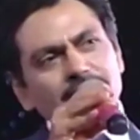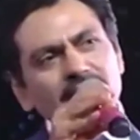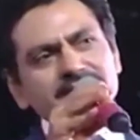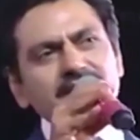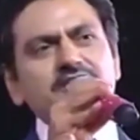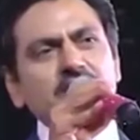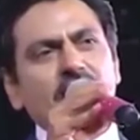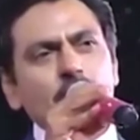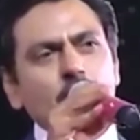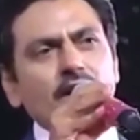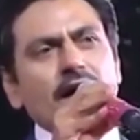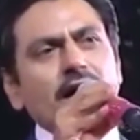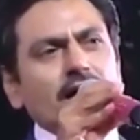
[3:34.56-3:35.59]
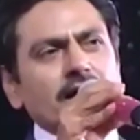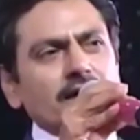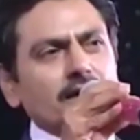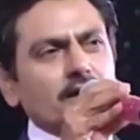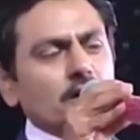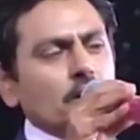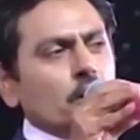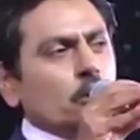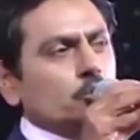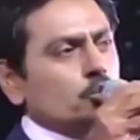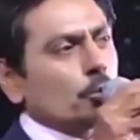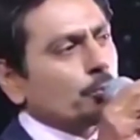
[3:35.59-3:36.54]
आप दिल से चाह लो ना
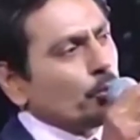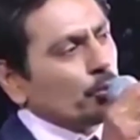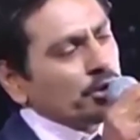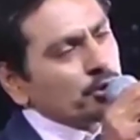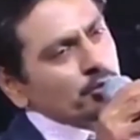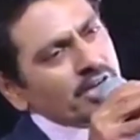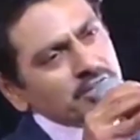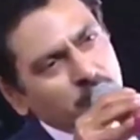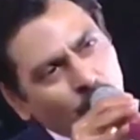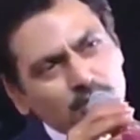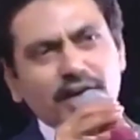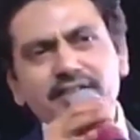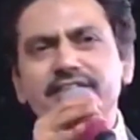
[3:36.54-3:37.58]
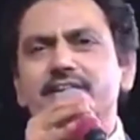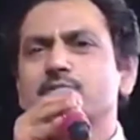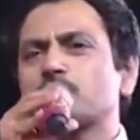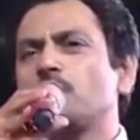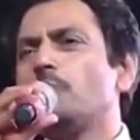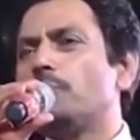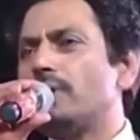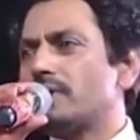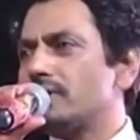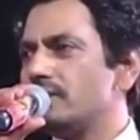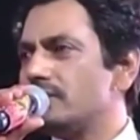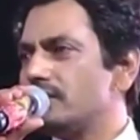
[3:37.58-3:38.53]
तो पूरी दुनिया झुक जाती है उसके
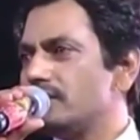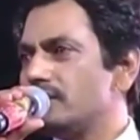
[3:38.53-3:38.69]
ऊपर